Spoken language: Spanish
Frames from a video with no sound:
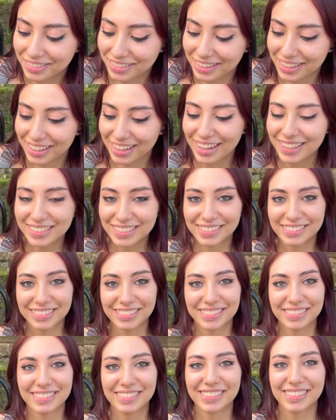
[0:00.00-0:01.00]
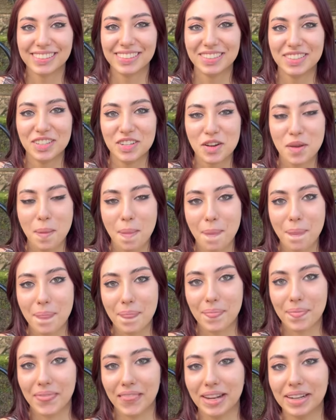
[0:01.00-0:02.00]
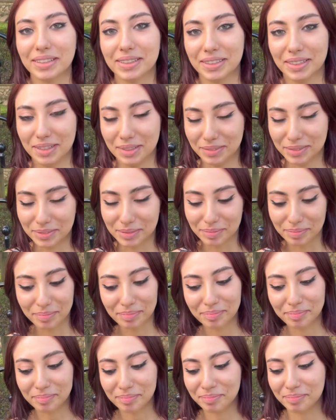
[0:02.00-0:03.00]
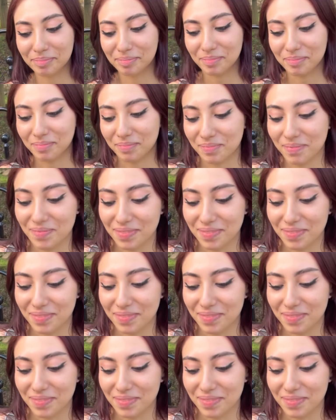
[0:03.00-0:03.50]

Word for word: Si me fuera hecho que sí, iba a ganar el teléfono. ¿Ah?